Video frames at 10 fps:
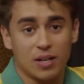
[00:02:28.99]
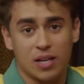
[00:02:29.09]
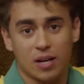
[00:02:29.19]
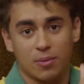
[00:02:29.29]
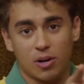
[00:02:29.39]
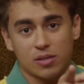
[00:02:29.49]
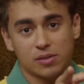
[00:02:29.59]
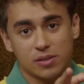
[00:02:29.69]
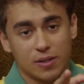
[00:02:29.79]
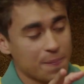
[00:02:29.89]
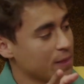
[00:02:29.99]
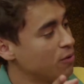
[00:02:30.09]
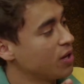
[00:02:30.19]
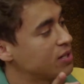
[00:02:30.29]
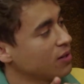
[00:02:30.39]
Aqui que eu mostro?
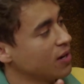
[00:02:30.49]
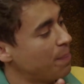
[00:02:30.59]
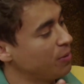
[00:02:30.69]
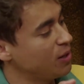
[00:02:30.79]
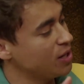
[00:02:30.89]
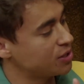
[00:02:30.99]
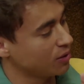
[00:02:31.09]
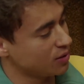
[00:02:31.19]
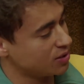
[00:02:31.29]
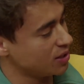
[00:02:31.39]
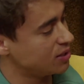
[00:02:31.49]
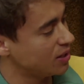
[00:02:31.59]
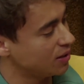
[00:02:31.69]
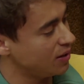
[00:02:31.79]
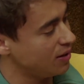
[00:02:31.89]
O Cristão e a Política, eu lancei
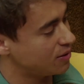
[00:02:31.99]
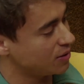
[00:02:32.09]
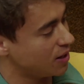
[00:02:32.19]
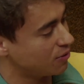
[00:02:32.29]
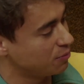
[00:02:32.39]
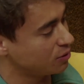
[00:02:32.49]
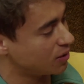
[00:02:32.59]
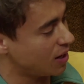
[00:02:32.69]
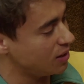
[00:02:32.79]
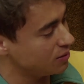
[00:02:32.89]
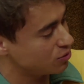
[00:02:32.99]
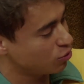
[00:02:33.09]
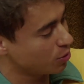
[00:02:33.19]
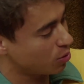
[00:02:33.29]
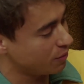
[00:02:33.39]
esse ano aí é, com muito carinho,
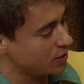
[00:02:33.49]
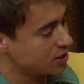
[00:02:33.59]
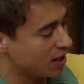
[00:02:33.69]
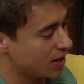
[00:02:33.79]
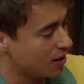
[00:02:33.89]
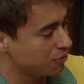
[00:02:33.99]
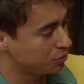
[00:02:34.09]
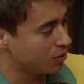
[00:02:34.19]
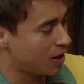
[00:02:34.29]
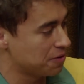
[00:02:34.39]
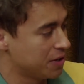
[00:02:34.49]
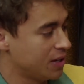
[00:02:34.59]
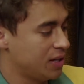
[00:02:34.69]
descubra como vencer a guerra cultural,